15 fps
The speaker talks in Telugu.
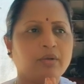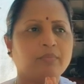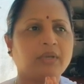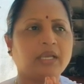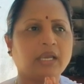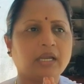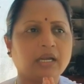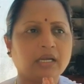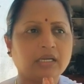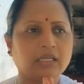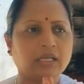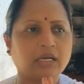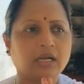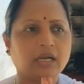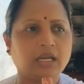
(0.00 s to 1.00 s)
మీకు ఎన్నటికీ
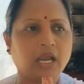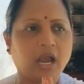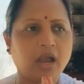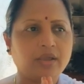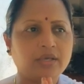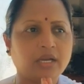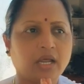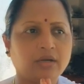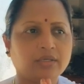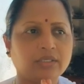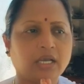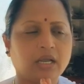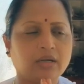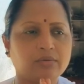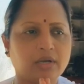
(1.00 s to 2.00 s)
తరగని
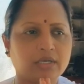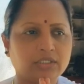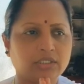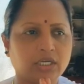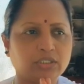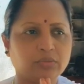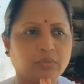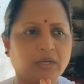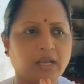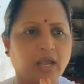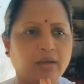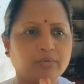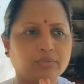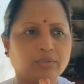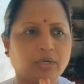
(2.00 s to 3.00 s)
ఆయురారోగ్యాలు అష్టైశ్వర్యాలు
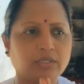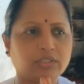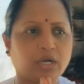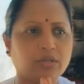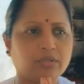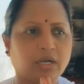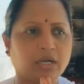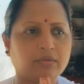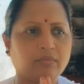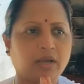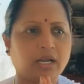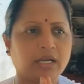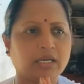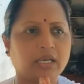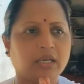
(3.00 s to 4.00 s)
సుఖశాంతులను
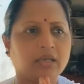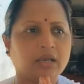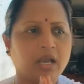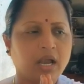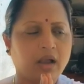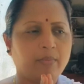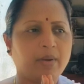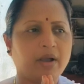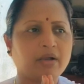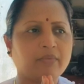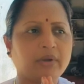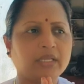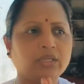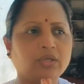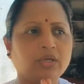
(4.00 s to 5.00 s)
ఇవ్వాలని ఆ
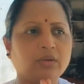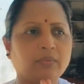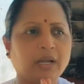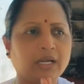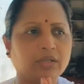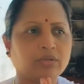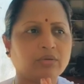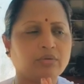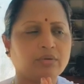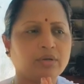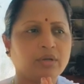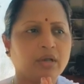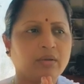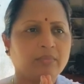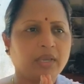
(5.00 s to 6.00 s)
భగవంతుని వేడుతూ
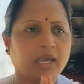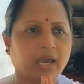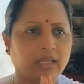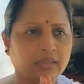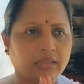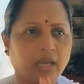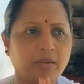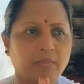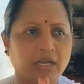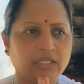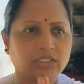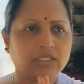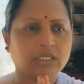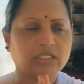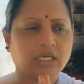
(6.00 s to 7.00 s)
మీకు అంతా
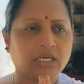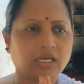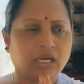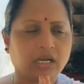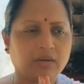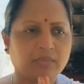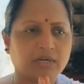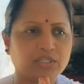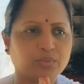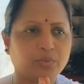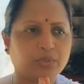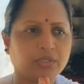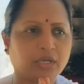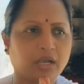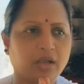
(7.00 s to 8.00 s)
మంచి జరగాలని
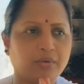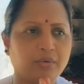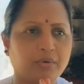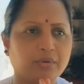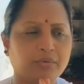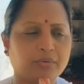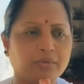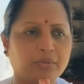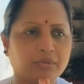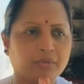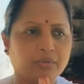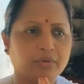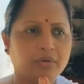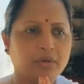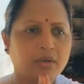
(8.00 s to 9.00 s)
మనస్ఫూర్తిగా కోరుకుంటూ
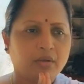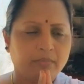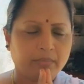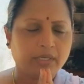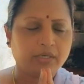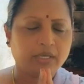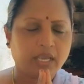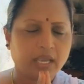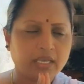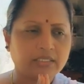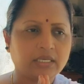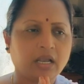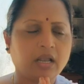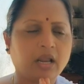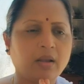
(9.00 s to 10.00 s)
మీరు ఏ
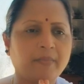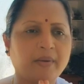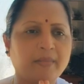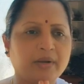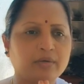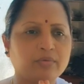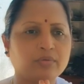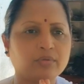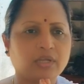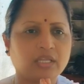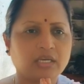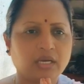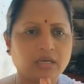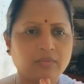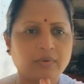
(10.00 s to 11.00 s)
సంకల్పం అనుకుందో అది
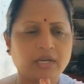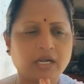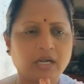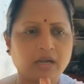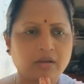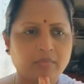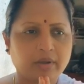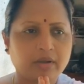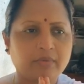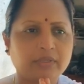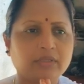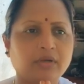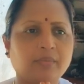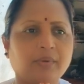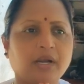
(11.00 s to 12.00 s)
నెరవేరాలని
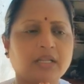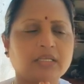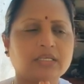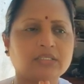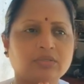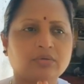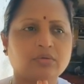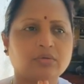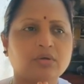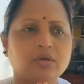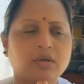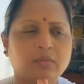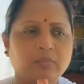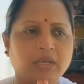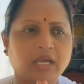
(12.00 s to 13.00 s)
భగవంతుని ప్రార్థిస్తూ
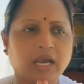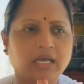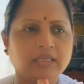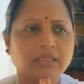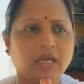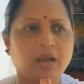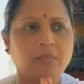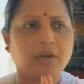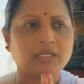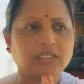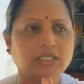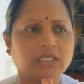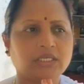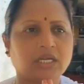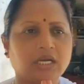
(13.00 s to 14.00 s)
మీకు అంతా
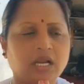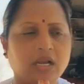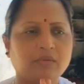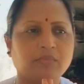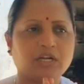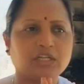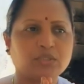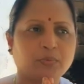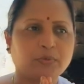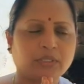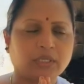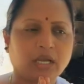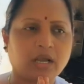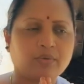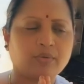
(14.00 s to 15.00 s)
మంచి జరగాలని
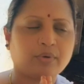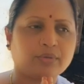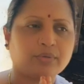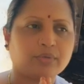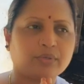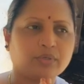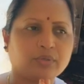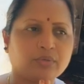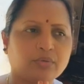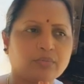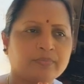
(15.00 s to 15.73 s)
మనస్ఫూర్తిగా కోరుకుంటూ